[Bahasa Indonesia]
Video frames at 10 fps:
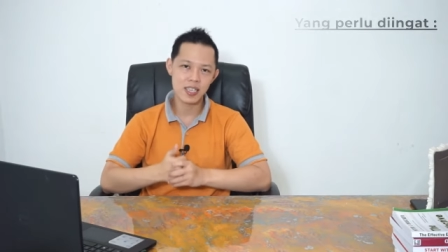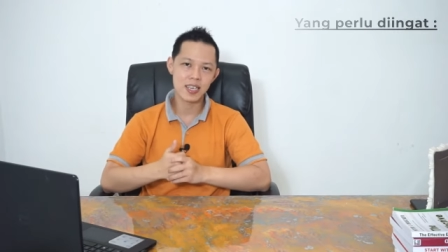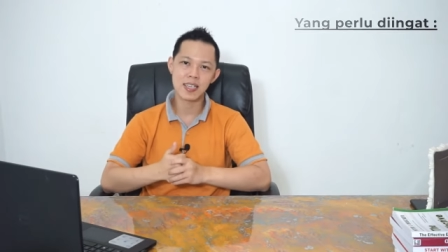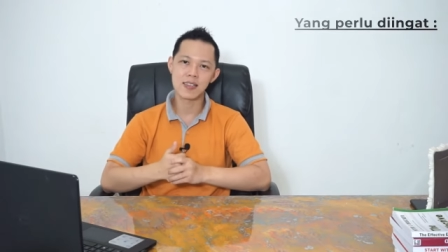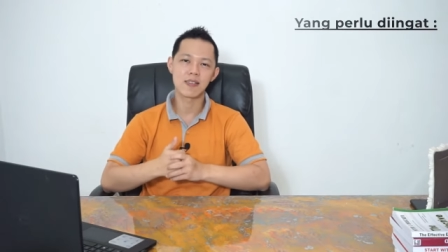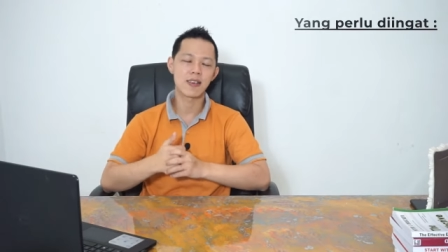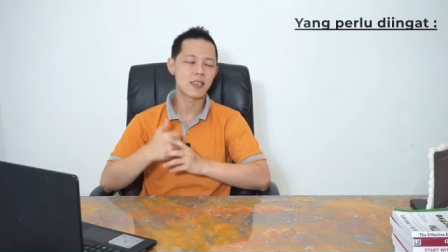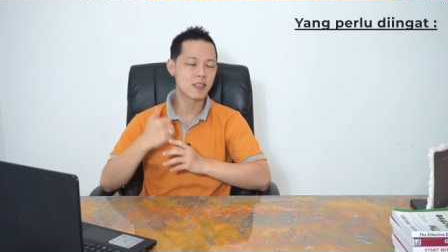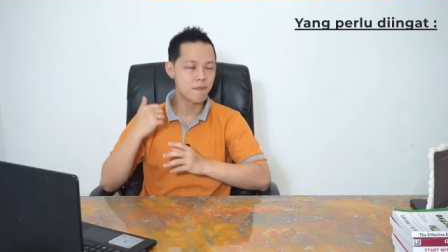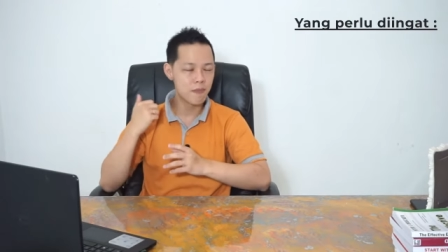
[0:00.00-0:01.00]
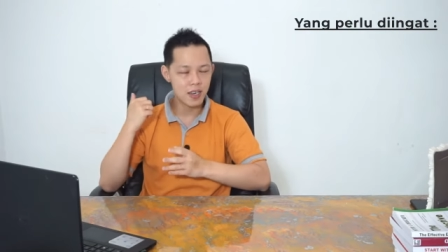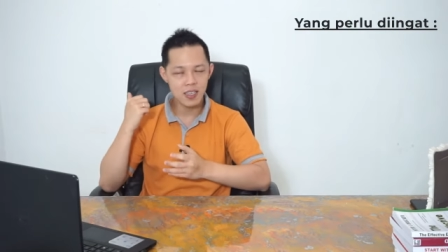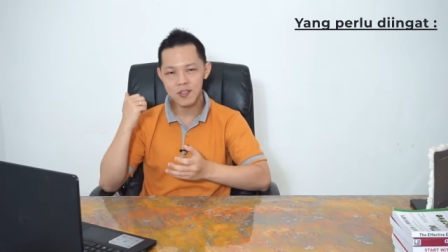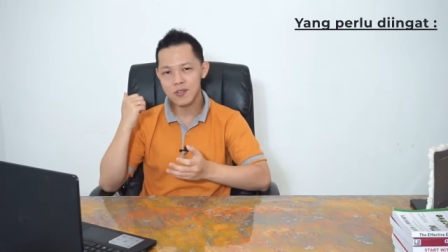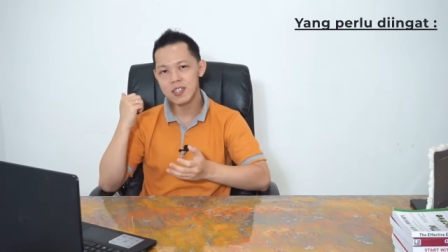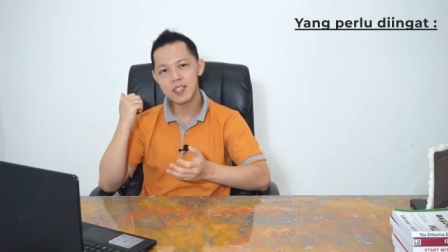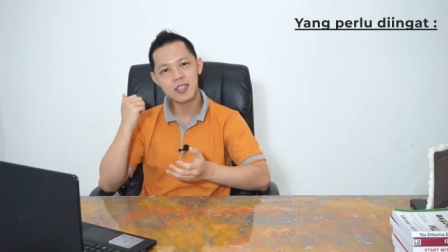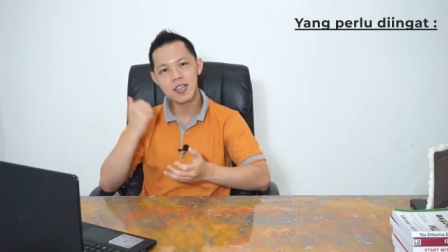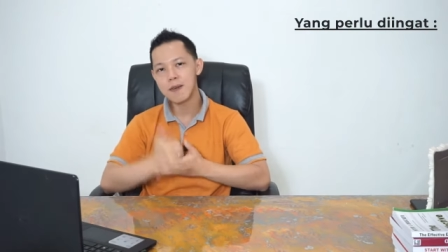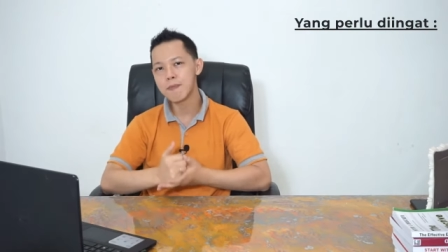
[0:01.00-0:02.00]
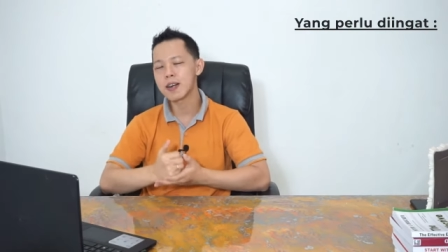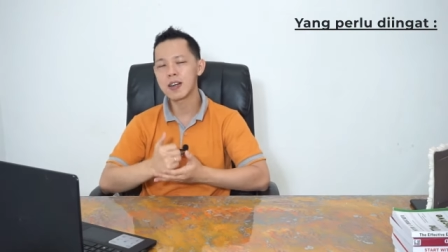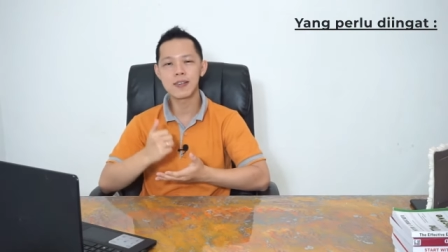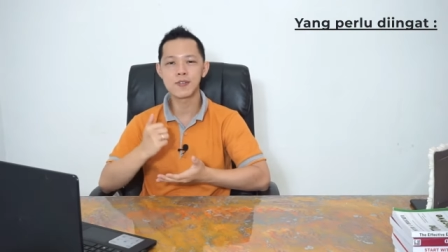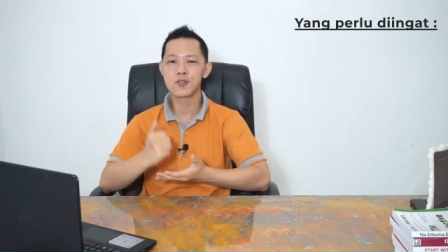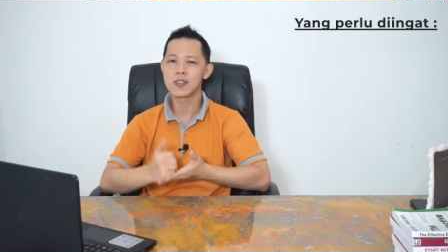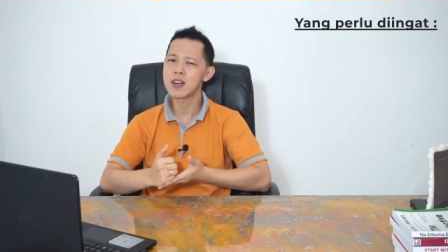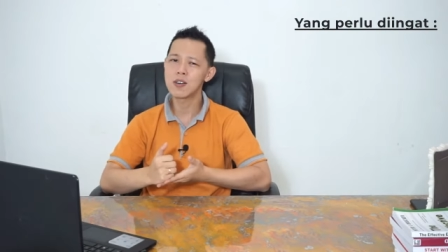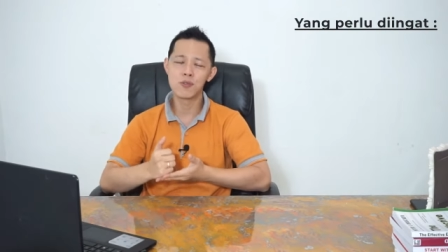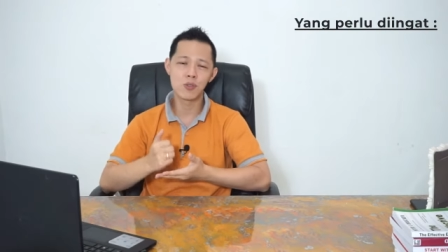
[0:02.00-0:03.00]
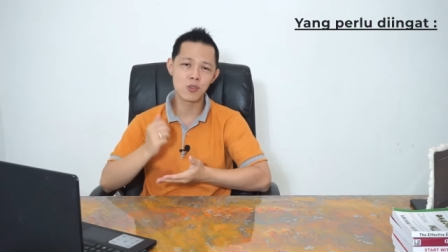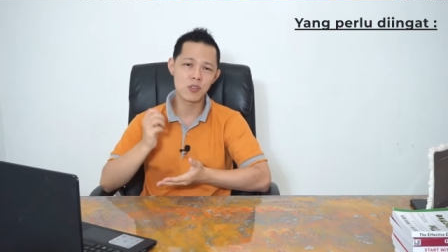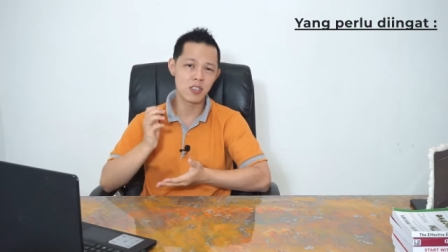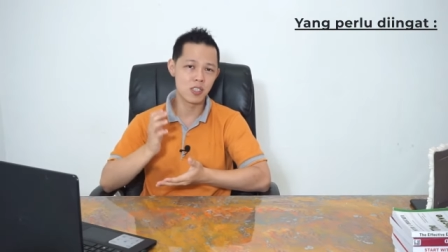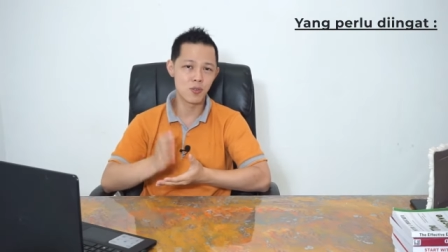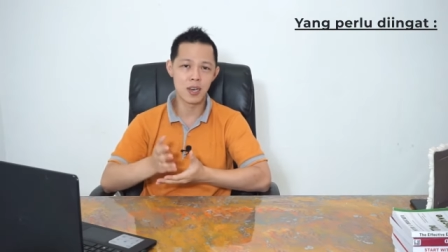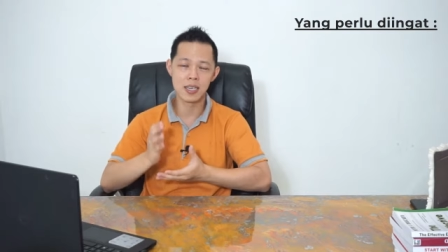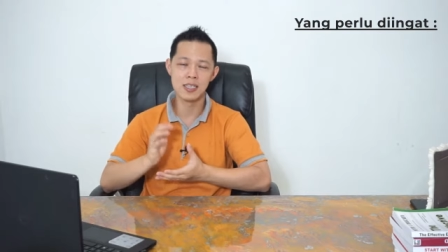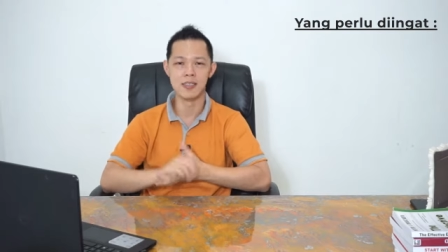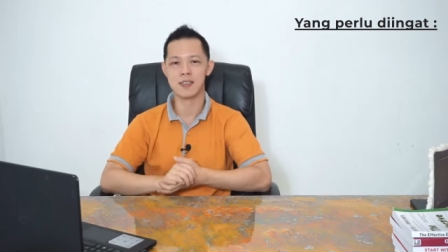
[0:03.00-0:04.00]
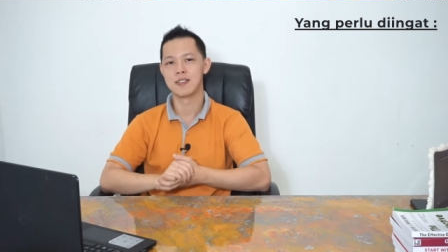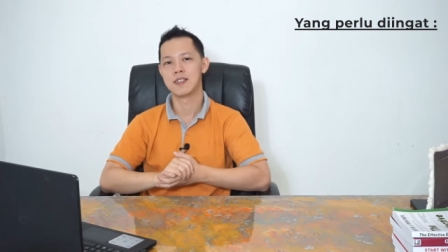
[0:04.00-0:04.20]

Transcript: ingat customer itu tidak pernah suka untuk dijuali.